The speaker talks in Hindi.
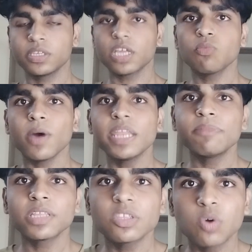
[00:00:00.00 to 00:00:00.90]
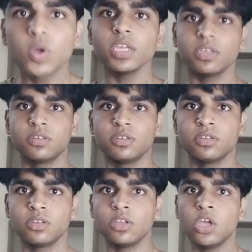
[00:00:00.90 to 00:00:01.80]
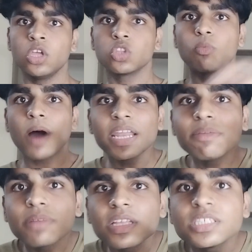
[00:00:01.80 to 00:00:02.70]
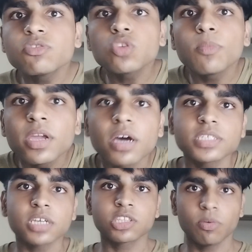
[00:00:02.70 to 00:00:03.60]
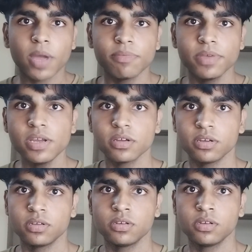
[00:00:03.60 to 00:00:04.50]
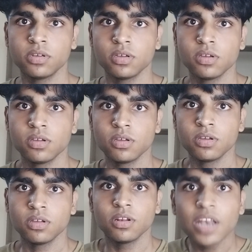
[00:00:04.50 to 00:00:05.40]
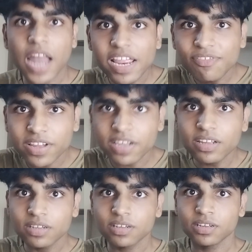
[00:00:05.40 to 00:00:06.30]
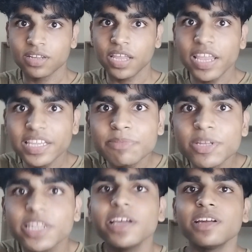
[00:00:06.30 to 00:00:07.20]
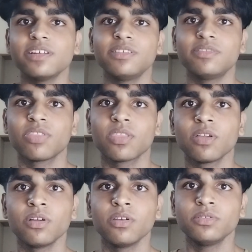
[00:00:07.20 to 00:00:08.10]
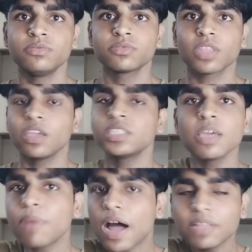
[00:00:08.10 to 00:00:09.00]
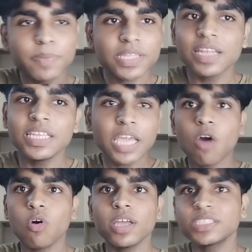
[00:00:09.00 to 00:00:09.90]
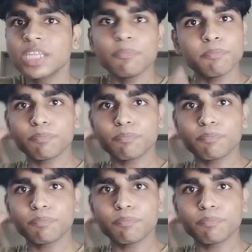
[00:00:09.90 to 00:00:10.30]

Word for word: क्या तुम्हारी मदद होगी तुम्हारी मदद सिर्फ तुम ही कर सकते हो भाई मेरे लाइफ है एक ही मिली है इसके बाद पता नहीं क्या होगा इसके